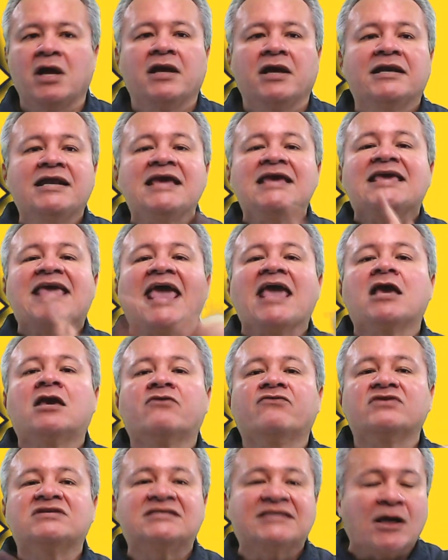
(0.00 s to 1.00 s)
Ninguém que
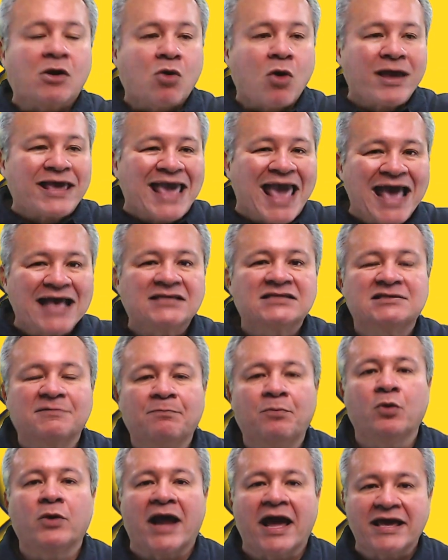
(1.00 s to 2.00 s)
você conhece
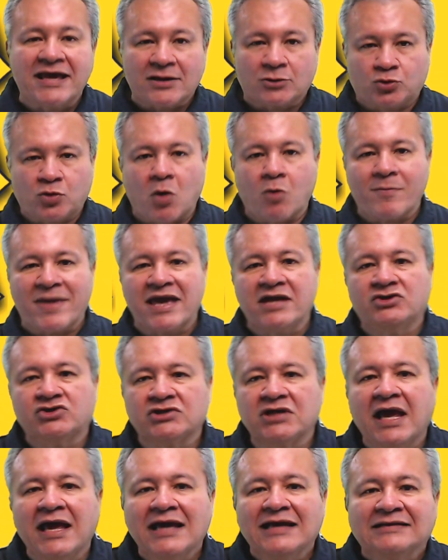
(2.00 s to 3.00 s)
por aí atualmente